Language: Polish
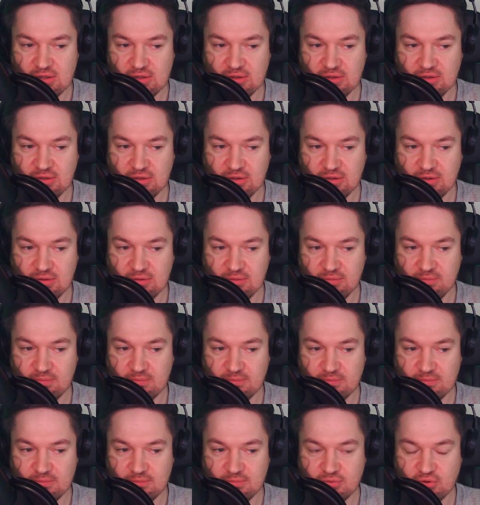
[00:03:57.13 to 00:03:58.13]
e,
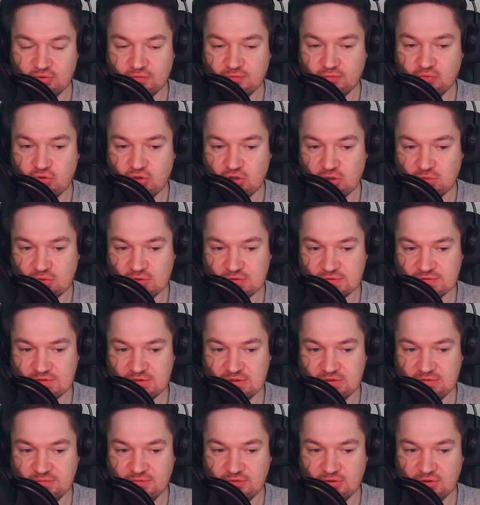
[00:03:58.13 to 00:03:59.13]
podwójną
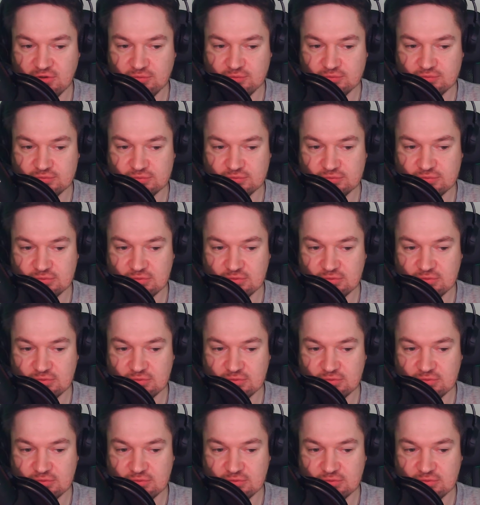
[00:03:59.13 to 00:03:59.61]
rozrywką.